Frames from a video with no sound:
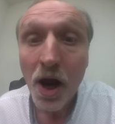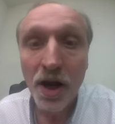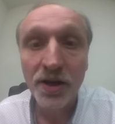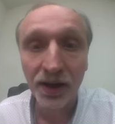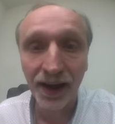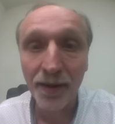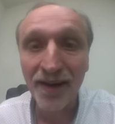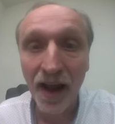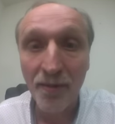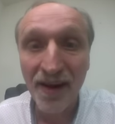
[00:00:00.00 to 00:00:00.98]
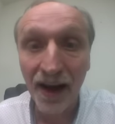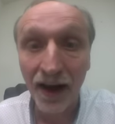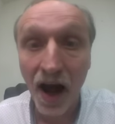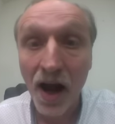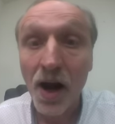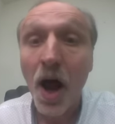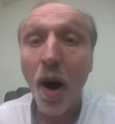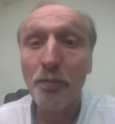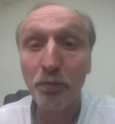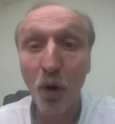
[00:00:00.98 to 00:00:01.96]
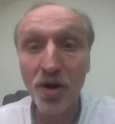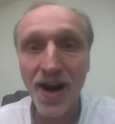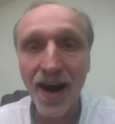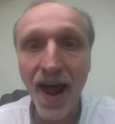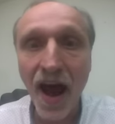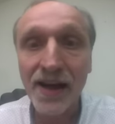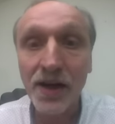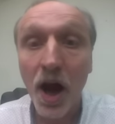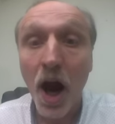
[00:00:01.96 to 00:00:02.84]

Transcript: inscríbete a mi canal, ponle like